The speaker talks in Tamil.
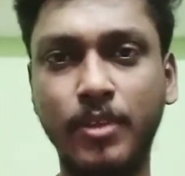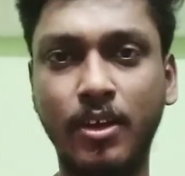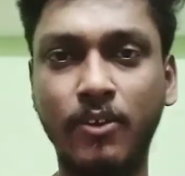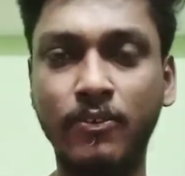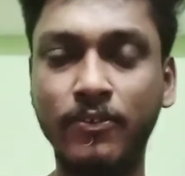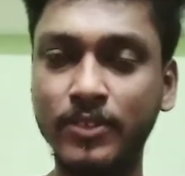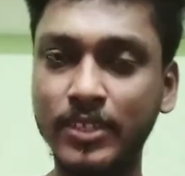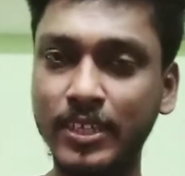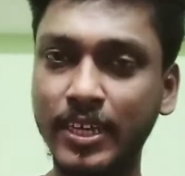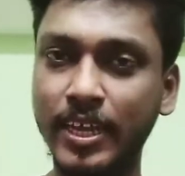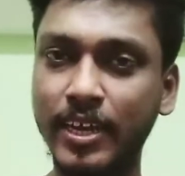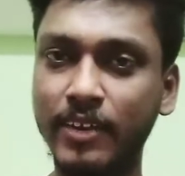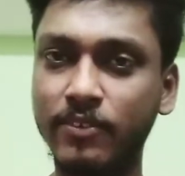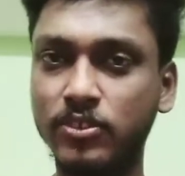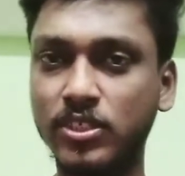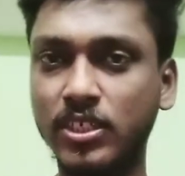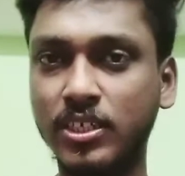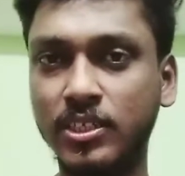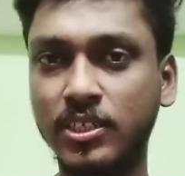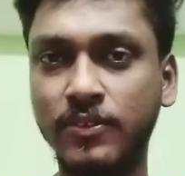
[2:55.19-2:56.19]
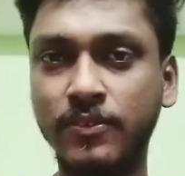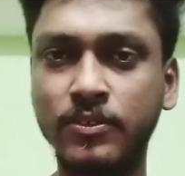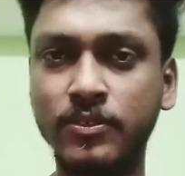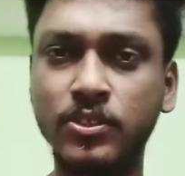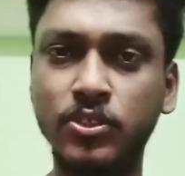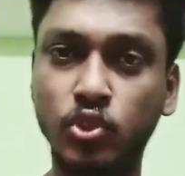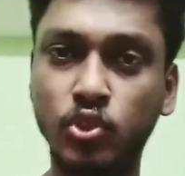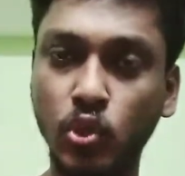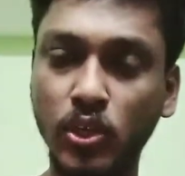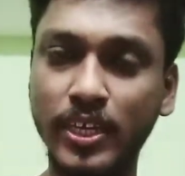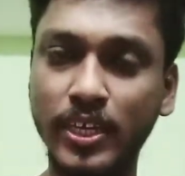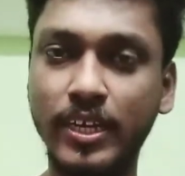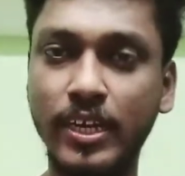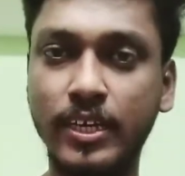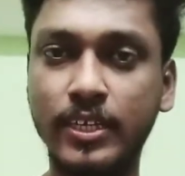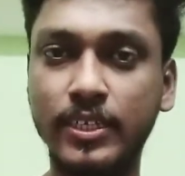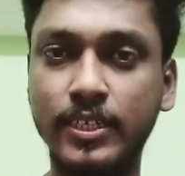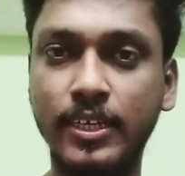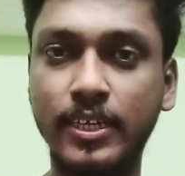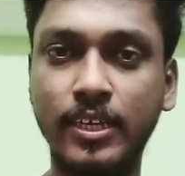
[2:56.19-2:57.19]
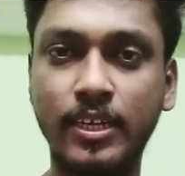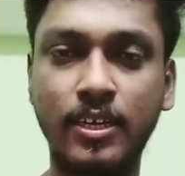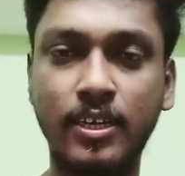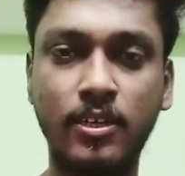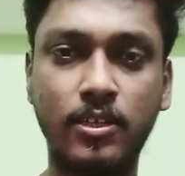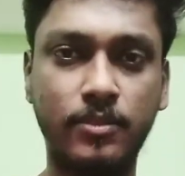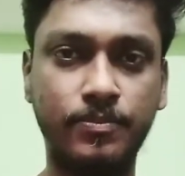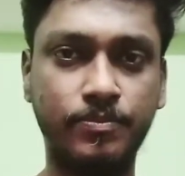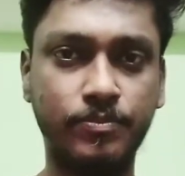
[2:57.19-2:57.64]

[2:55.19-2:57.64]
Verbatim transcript: அவங்க வந்து நிறைய விஷயத்த வந்து சொல்லியிருக்காங்க என்னென்னா